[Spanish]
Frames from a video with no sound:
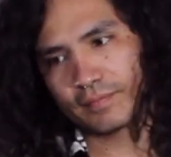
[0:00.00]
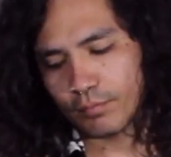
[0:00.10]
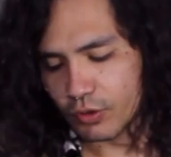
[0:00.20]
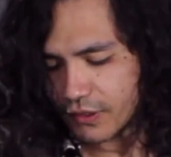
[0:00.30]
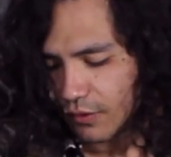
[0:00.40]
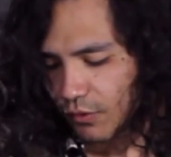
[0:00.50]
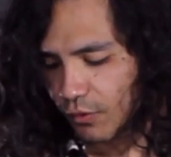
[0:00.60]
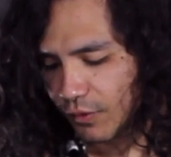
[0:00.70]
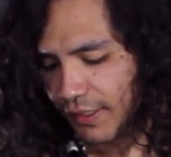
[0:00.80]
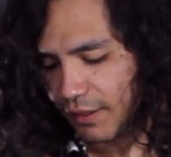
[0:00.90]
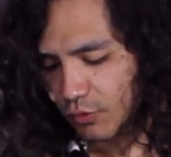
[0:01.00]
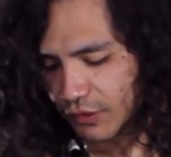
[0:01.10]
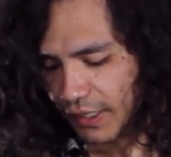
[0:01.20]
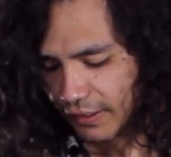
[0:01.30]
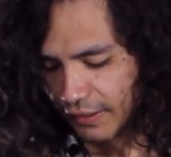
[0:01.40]
Por si lo quieren
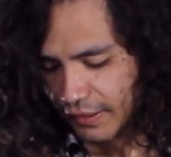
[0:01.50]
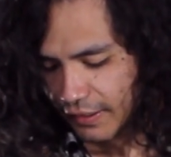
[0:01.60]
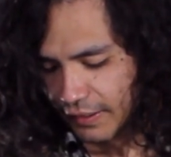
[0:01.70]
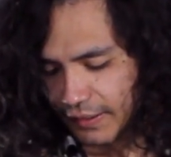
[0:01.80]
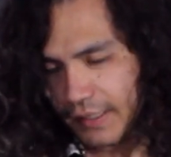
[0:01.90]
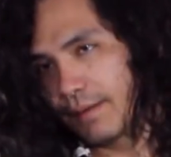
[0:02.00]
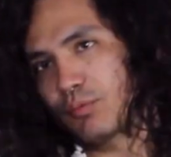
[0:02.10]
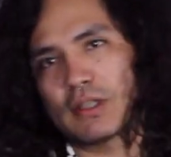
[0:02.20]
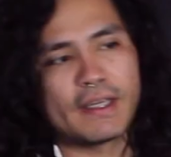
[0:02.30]
usar. Y pues la